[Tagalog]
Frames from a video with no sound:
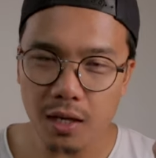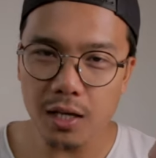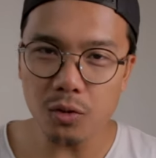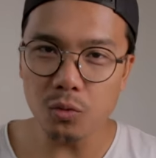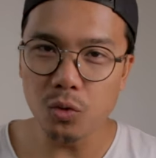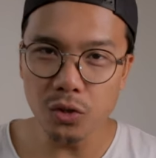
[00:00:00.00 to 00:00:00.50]

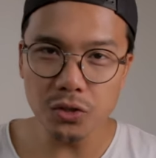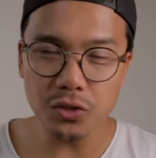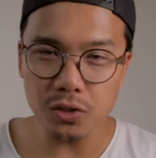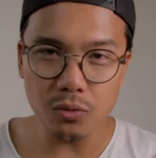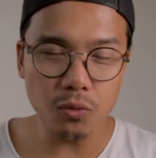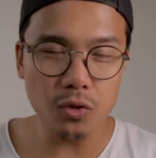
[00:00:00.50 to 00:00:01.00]
At
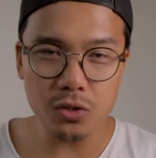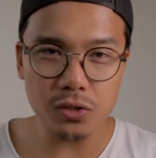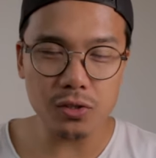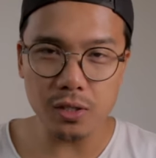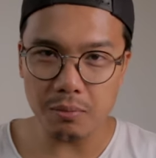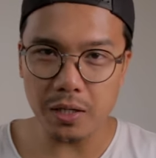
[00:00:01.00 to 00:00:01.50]
worst,
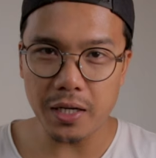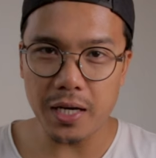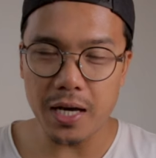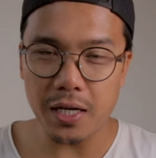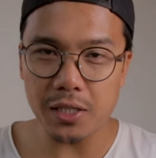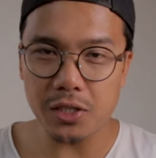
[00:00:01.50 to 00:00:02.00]
worst na
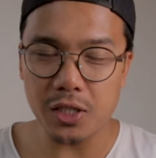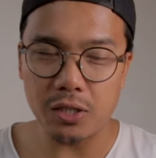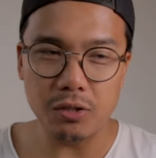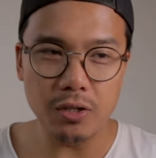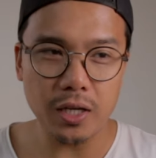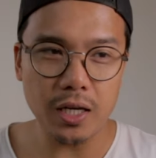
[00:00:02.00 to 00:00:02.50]
mangyayari
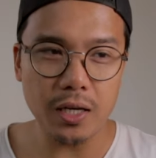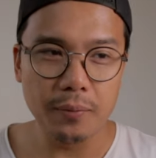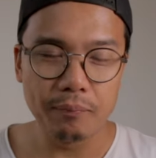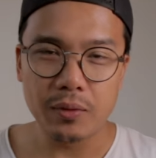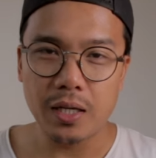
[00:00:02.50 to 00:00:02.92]
sa'yo, eh,